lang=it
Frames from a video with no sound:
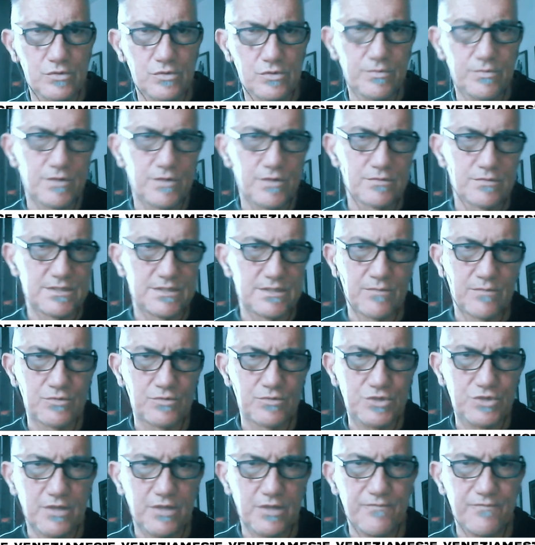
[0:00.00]
poi non siamo
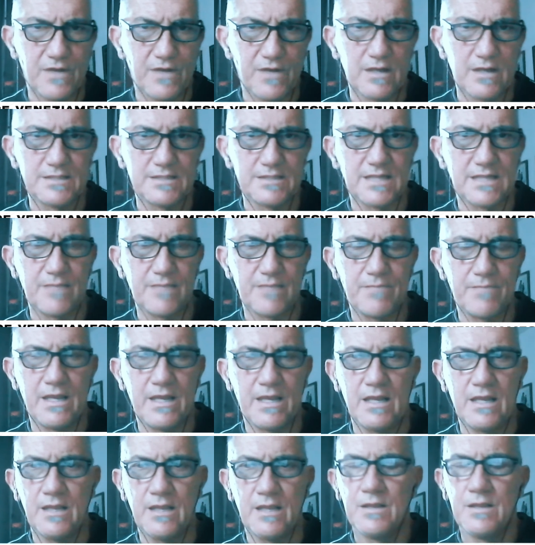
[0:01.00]
riusciti a finalizzare
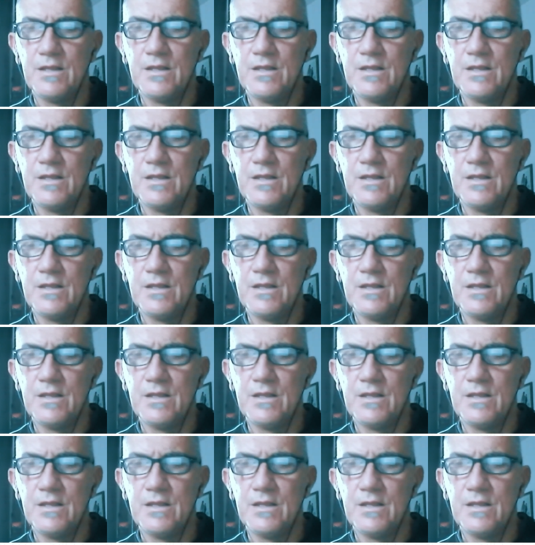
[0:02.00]
bene.